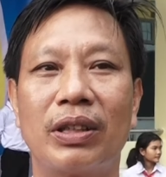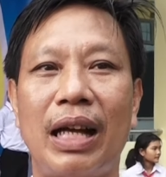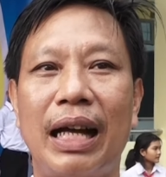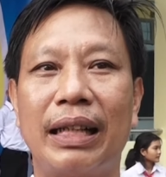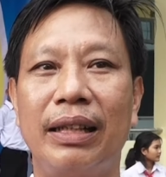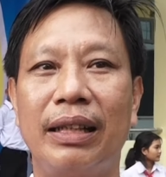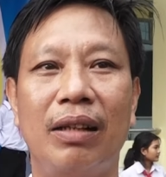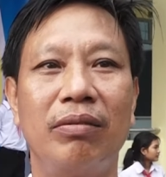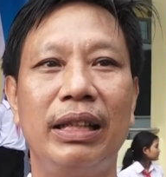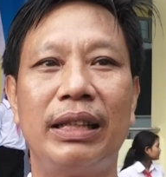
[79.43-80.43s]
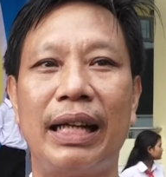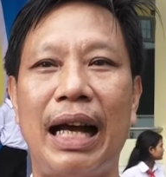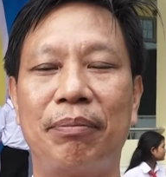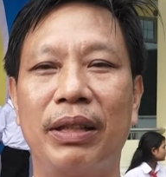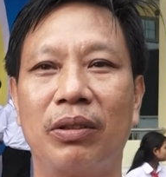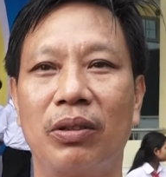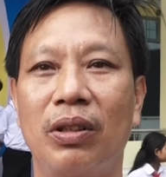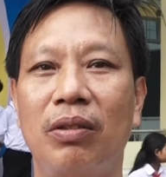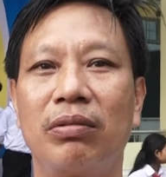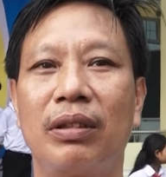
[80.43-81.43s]
Gia thì không đi xe đạp được, chúng
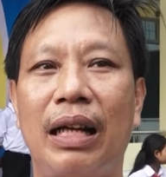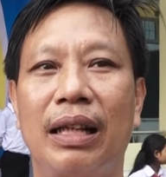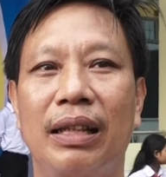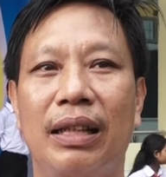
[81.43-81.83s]
tôi không tặng